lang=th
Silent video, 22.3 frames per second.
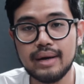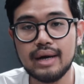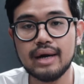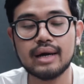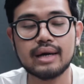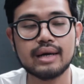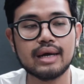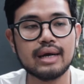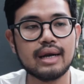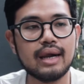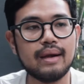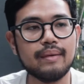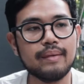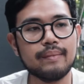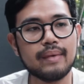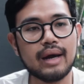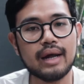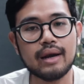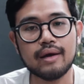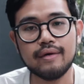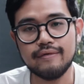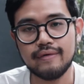เมืองนะครับ
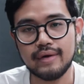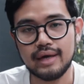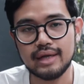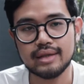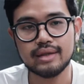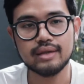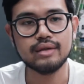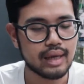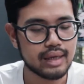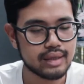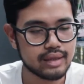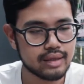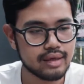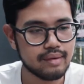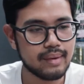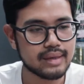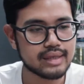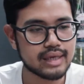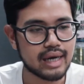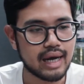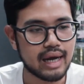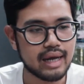ทำงานออฟฟิศถ้าซื้อ
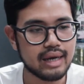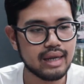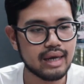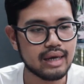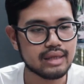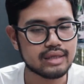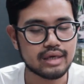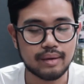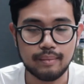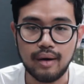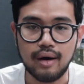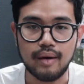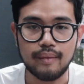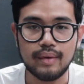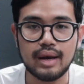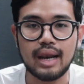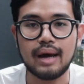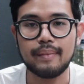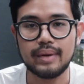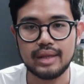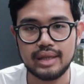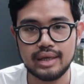มาใช้เนี่ยจะเหมาะเว
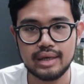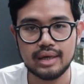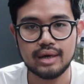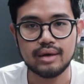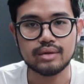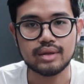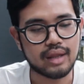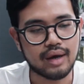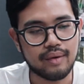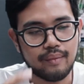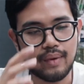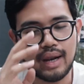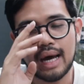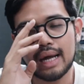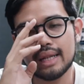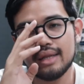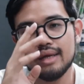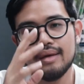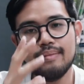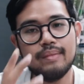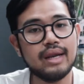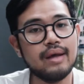ลาไปเที่ยว แต่เวลา
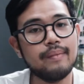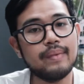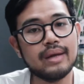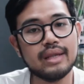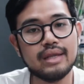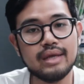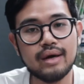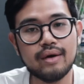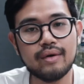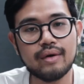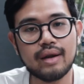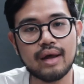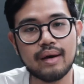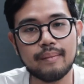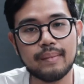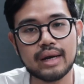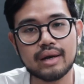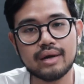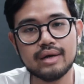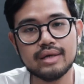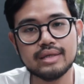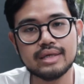ที่ไม่ได้ไปเที่ยวเนี่ย
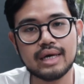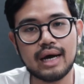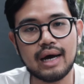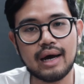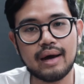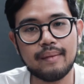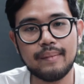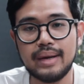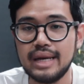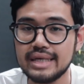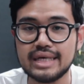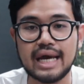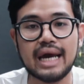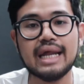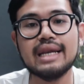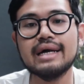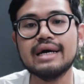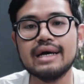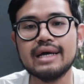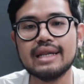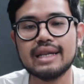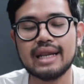มันก็จะไม่ได้ใช้
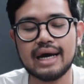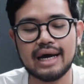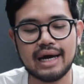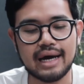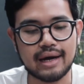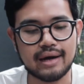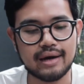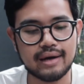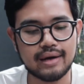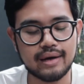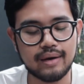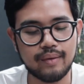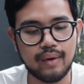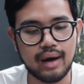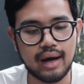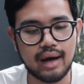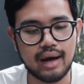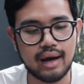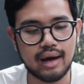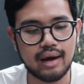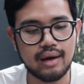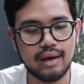เลยนะฮะก็คือ
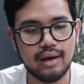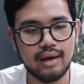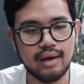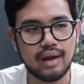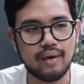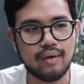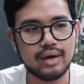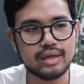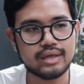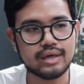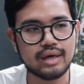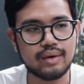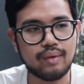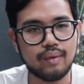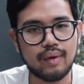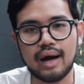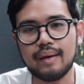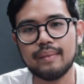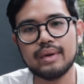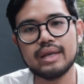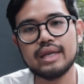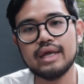ว่าเราก็จะ
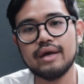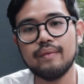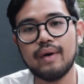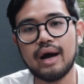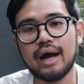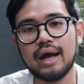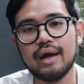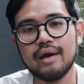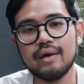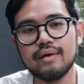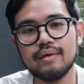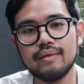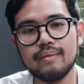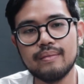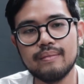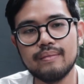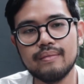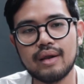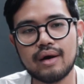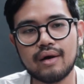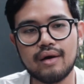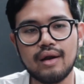วางมันทิ้งไว้
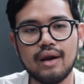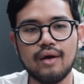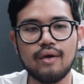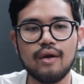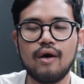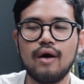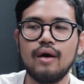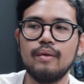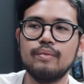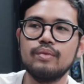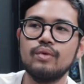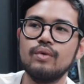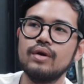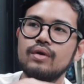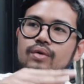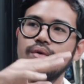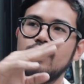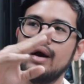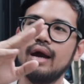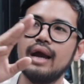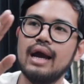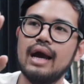แล้วก็เราลองคำนวณ
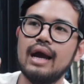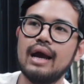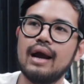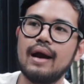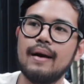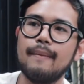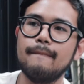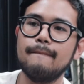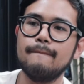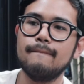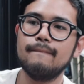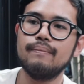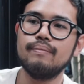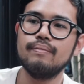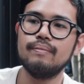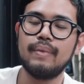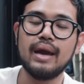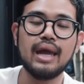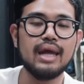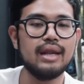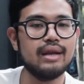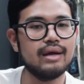ดูง่ายๆ กับ
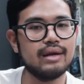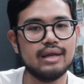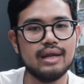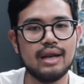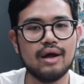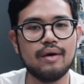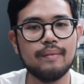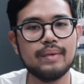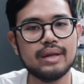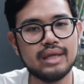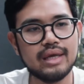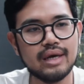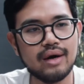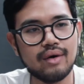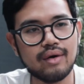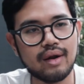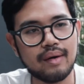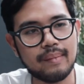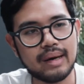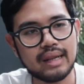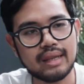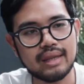ปีหนึ่งที่เราไปเที่ยว
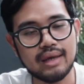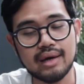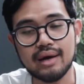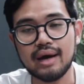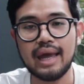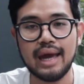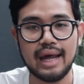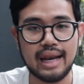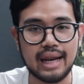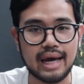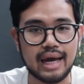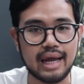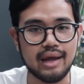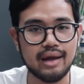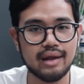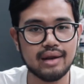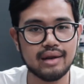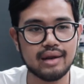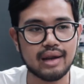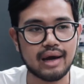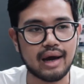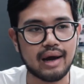เนี่ยมันเยอะแค่ไหน
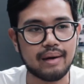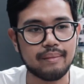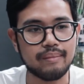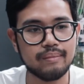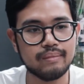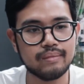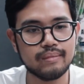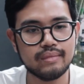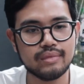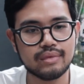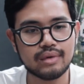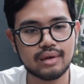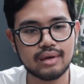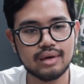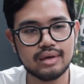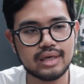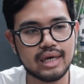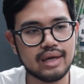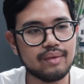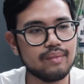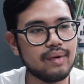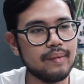นะครับ
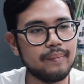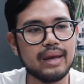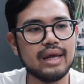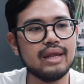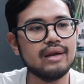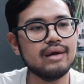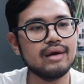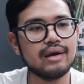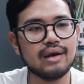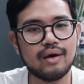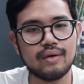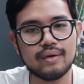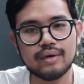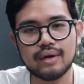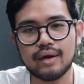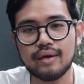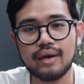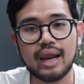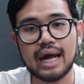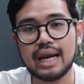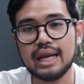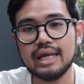เช่นว่าปีหนึ่งเรา
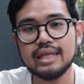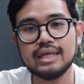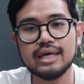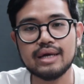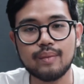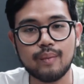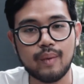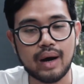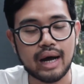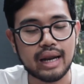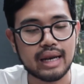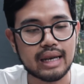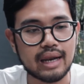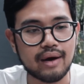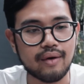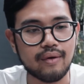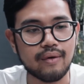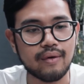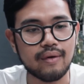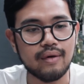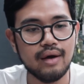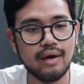เราลาได้ 7 วันเรา